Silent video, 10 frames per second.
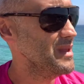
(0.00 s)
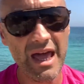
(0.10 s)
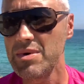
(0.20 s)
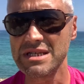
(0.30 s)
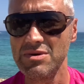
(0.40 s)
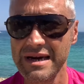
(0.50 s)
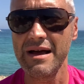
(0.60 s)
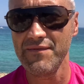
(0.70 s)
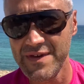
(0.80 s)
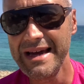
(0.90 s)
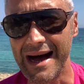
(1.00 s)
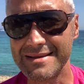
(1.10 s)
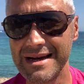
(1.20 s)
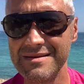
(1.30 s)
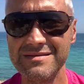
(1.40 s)
E questa è una gran
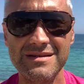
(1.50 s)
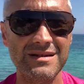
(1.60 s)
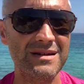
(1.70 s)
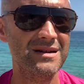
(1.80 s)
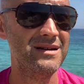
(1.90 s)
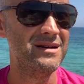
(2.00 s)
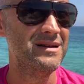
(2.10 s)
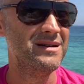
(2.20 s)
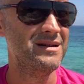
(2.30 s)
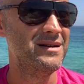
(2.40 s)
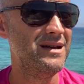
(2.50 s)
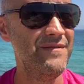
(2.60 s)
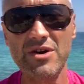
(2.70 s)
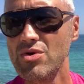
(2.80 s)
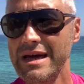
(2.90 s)
figata. È
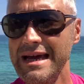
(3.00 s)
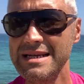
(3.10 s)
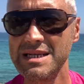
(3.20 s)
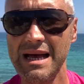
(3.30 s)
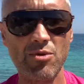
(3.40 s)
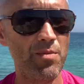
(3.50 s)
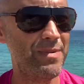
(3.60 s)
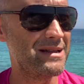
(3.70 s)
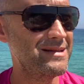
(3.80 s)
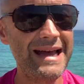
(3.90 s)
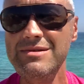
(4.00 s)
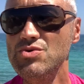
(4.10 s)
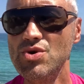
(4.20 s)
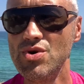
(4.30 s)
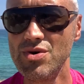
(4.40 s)
vero che stiamo
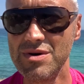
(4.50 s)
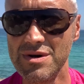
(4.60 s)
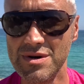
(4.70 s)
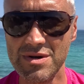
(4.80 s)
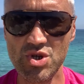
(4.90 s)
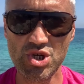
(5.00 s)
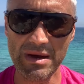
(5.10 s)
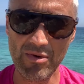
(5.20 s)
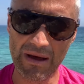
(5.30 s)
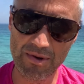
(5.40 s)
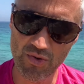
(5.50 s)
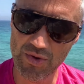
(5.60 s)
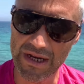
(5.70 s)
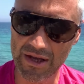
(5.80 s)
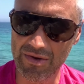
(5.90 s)
perdendo eh, diciamo,
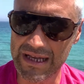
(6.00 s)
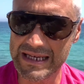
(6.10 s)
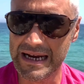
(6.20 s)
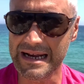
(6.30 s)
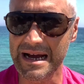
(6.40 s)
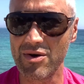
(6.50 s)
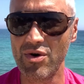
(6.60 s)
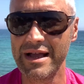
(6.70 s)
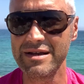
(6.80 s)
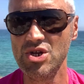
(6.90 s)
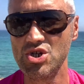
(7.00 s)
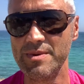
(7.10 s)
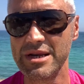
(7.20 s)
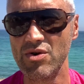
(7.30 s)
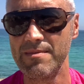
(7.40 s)
l'abitudine di utilizzare le calcolatrici
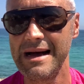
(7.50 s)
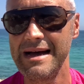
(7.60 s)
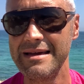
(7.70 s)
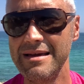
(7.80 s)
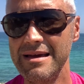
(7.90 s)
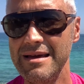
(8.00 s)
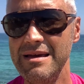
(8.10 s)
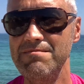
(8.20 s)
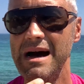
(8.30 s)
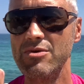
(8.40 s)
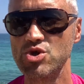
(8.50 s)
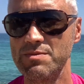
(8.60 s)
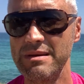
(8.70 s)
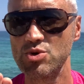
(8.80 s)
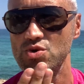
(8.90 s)
perché ormai in mano
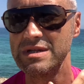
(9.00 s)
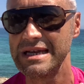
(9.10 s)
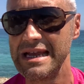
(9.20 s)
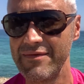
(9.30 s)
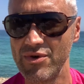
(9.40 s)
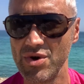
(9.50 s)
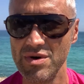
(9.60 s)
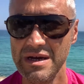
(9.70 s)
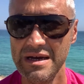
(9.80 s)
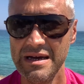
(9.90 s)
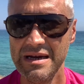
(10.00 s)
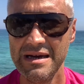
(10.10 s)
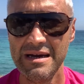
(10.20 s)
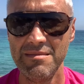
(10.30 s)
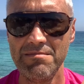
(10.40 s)
abbiamo solo il telefono,
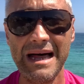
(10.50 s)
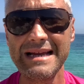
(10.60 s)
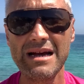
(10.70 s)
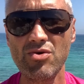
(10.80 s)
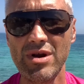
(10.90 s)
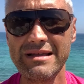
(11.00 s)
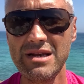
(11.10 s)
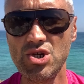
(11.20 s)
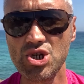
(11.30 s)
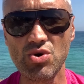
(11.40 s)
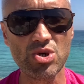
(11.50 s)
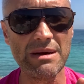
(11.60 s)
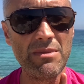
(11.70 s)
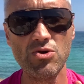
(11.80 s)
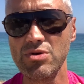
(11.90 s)
ma le calcolatrici, cosa
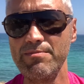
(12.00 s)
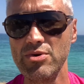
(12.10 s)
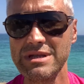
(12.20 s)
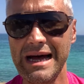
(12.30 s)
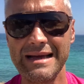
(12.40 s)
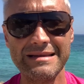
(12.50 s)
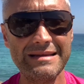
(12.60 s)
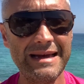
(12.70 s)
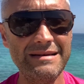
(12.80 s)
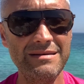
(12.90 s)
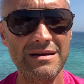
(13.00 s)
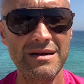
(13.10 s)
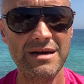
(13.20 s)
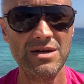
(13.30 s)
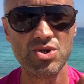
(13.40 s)
molto importante,
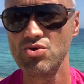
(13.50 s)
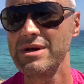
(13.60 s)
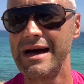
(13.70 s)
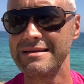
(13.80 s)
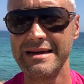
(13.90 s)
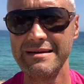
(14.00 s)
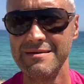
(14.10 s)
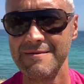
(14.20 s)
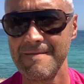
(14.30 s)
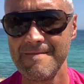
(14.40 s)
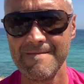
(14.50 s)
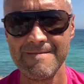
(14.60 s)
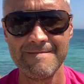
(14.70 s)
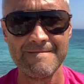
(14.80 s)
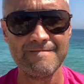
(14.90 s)
sono nate
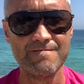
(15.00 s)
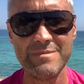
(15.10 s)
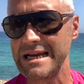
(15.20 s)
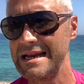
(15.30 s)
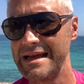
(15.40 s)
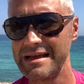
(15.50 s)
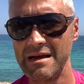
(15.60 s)
perché è nata